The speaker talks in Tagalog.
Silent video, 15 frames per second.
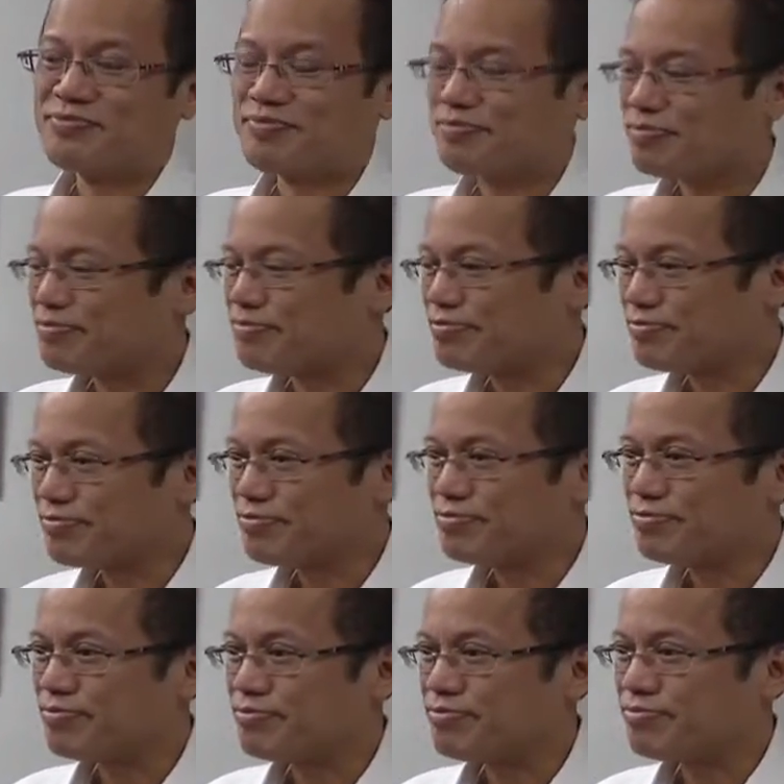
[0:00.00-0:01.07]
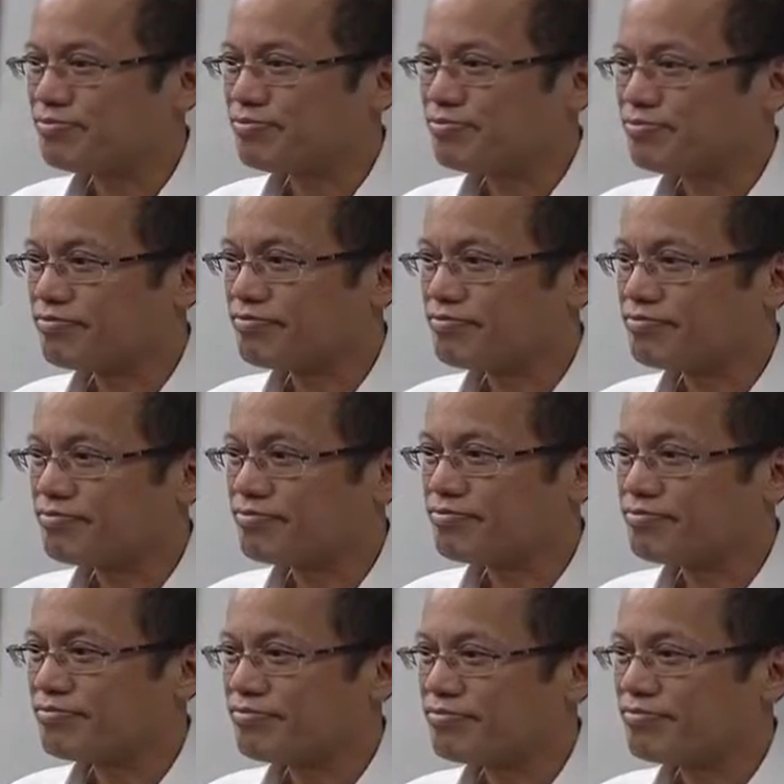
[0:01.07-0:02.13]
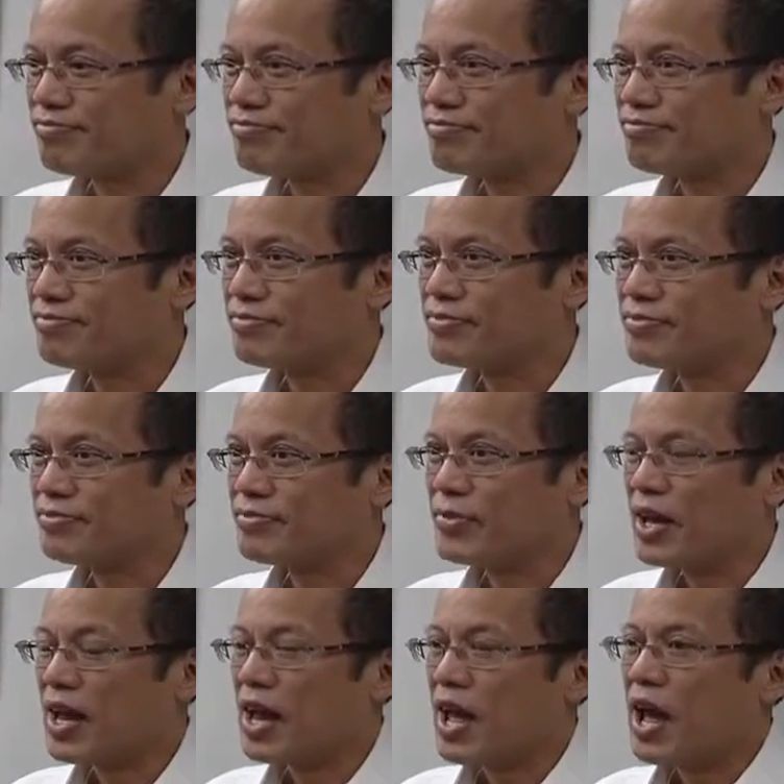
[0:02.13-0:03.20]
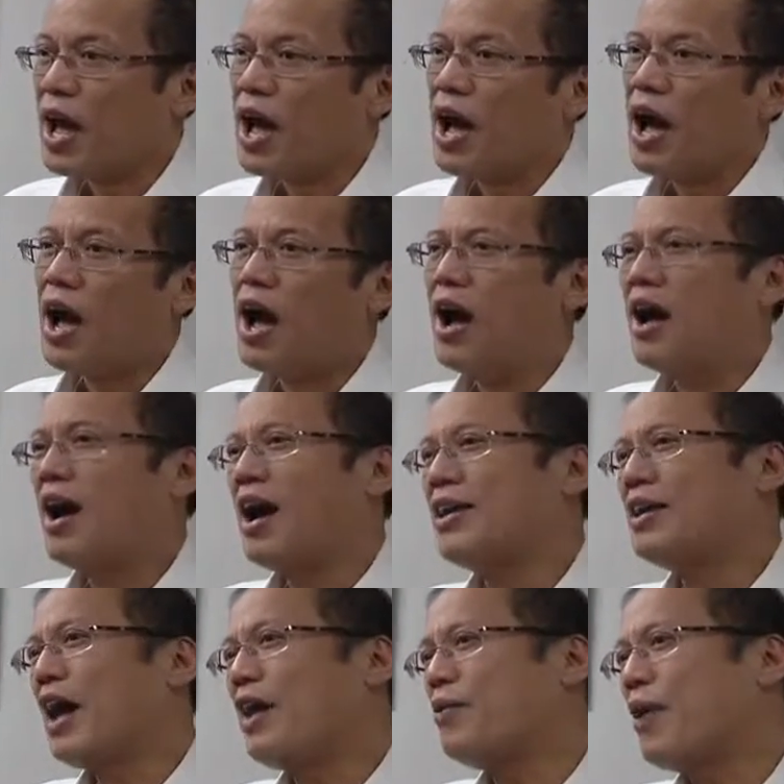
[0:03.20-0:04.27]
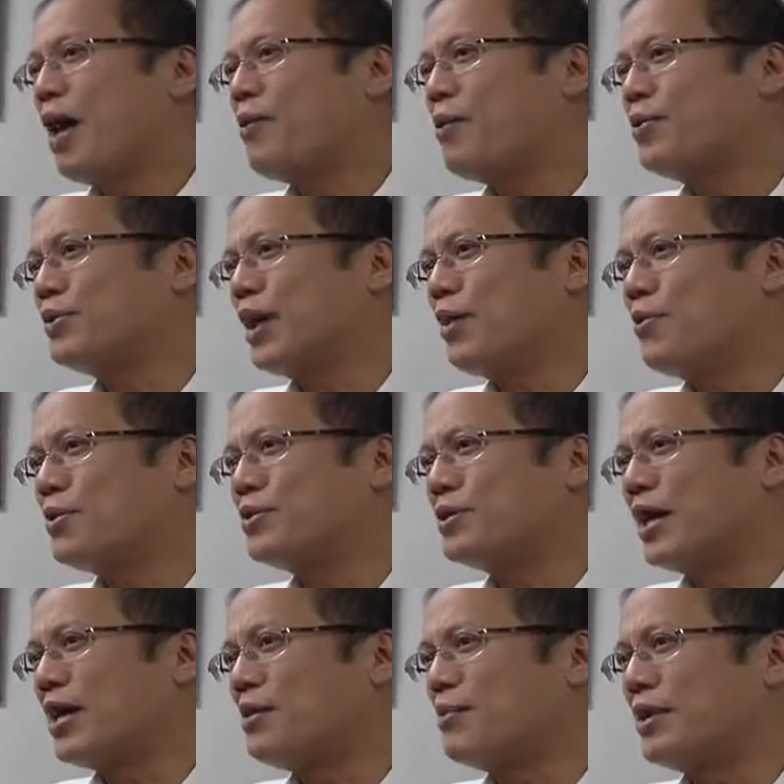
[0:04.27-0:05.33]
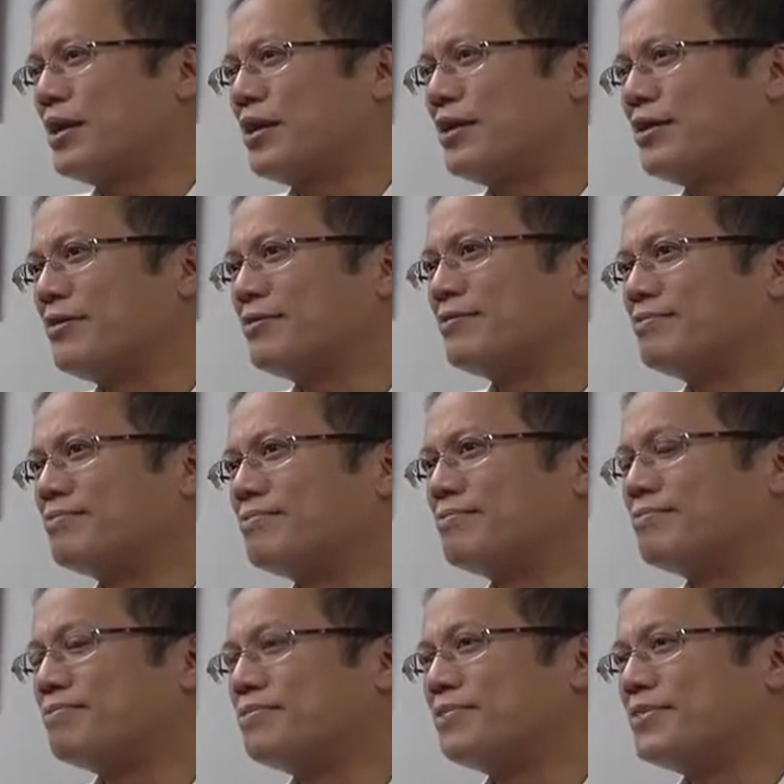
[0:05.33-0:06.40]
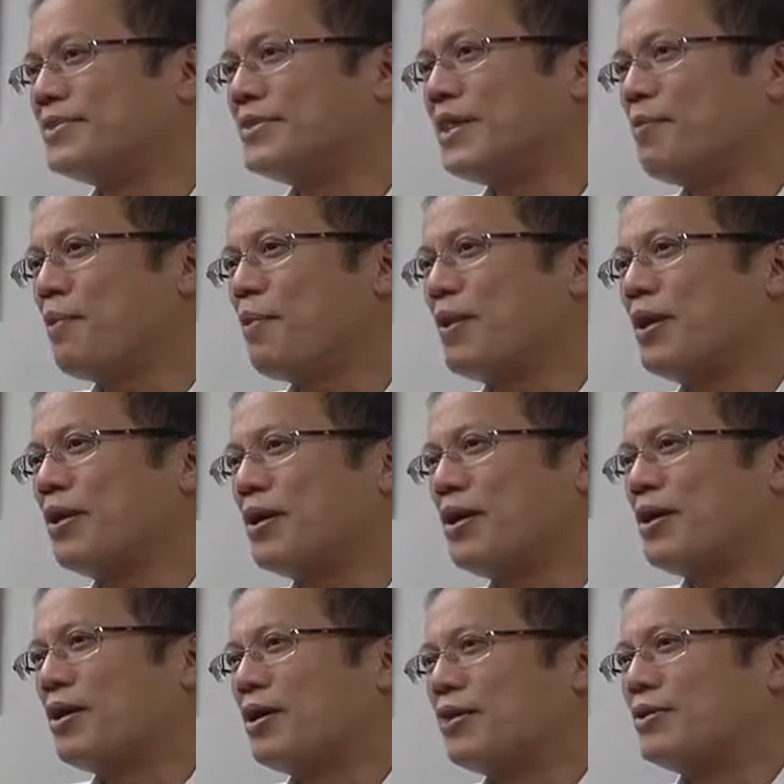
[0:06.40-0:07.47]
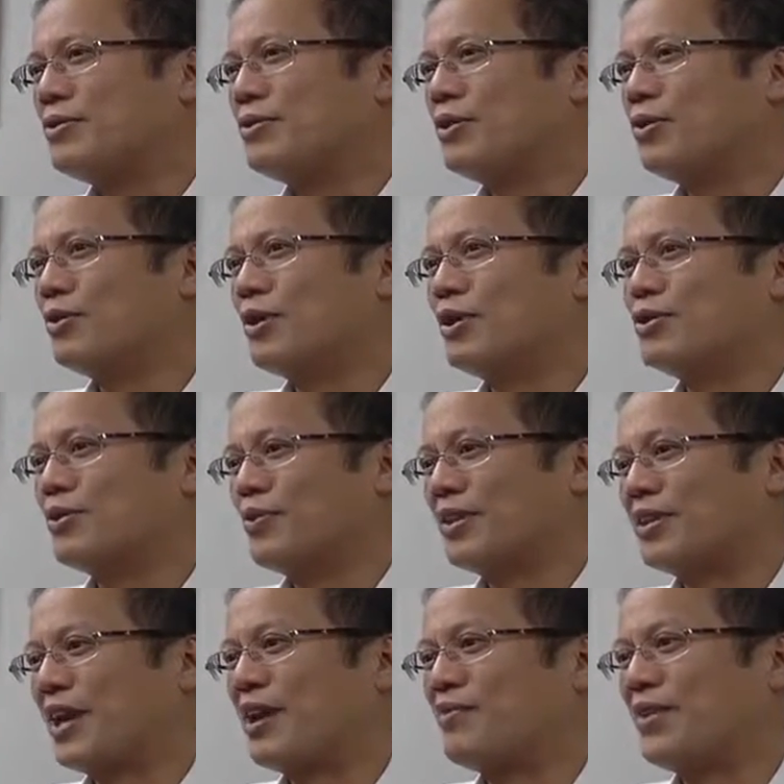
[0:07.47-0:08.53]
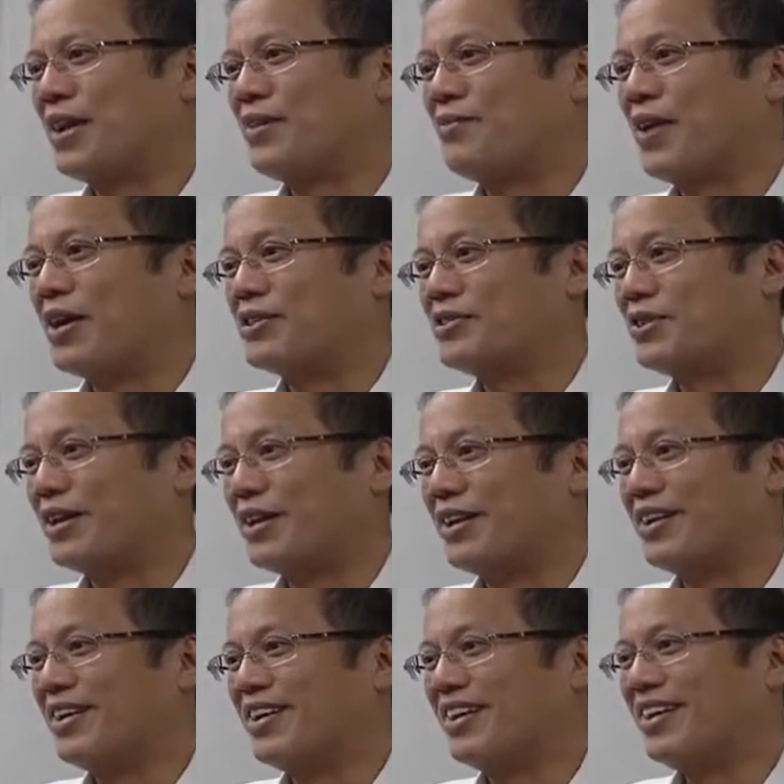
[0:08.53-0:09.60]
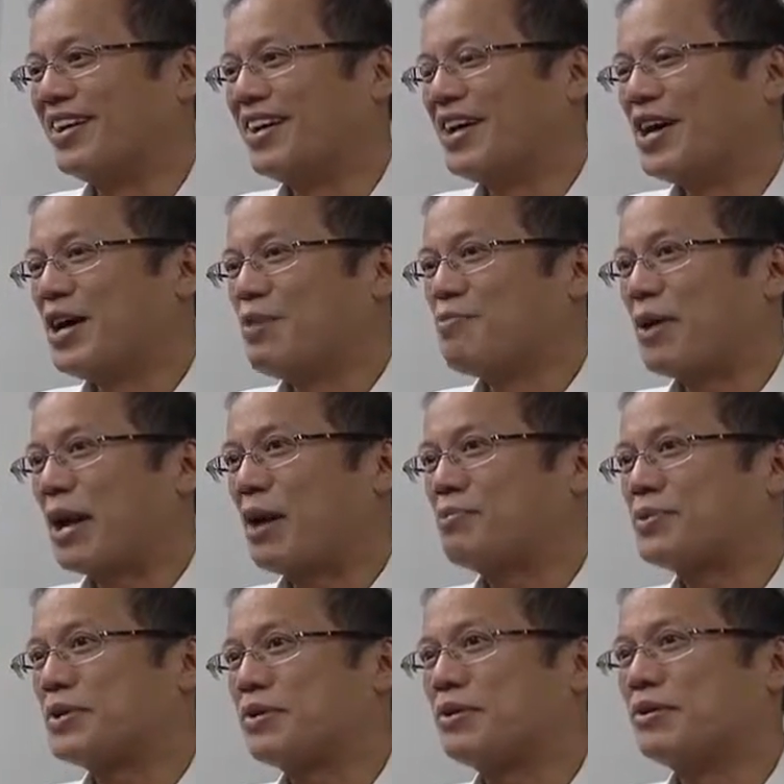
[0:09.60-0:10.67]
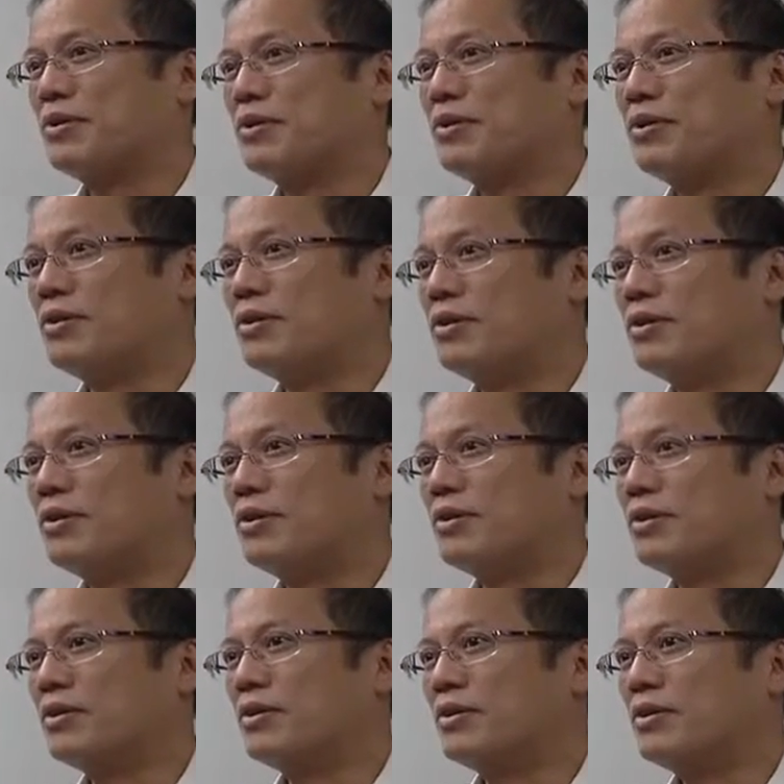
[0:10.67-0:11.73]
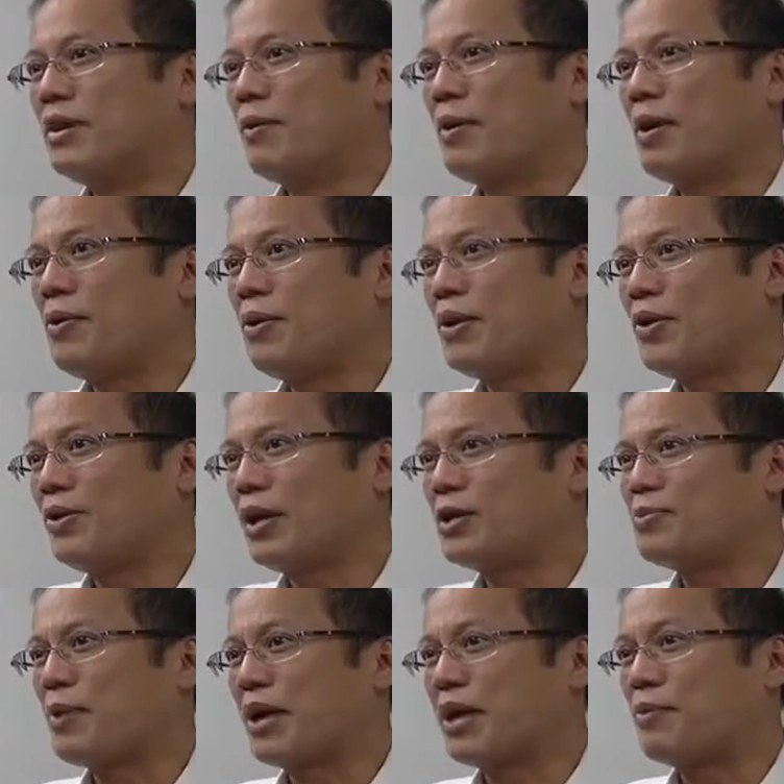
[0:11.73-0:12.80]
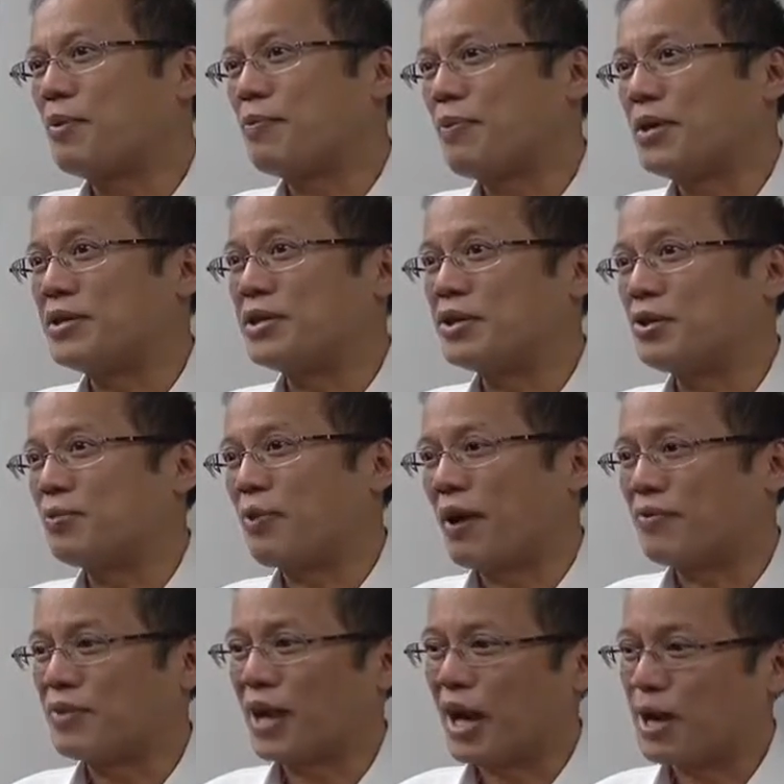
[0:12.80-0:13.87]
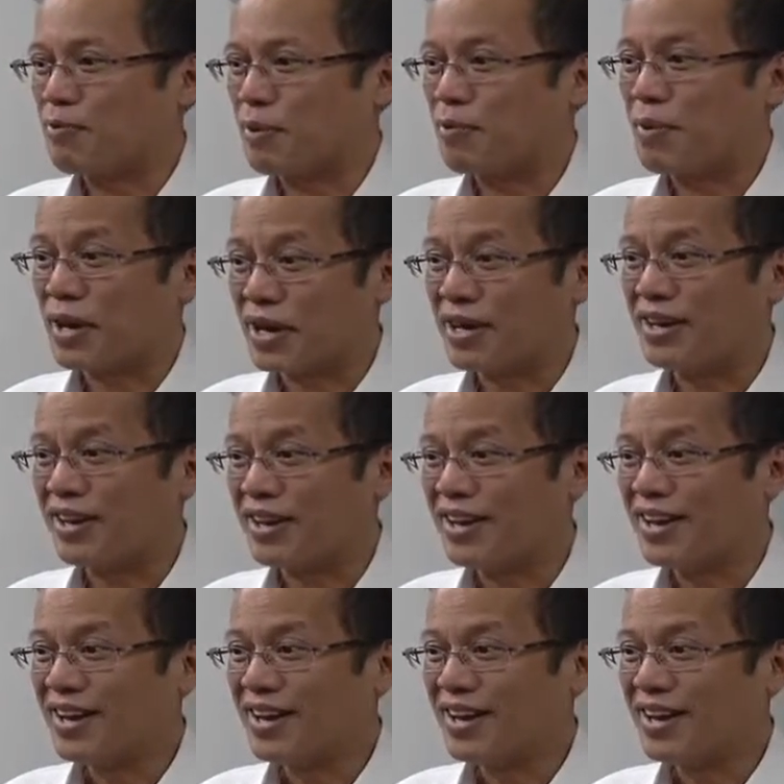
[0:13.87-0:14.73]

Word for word: So, you had lost integration in media somehow. Uh, I, I, I, won't, I won't say naman, di ba, well, notice of a travel advisory. Mm. Perhaps yung, di ba, you don't expect naman media to have the capability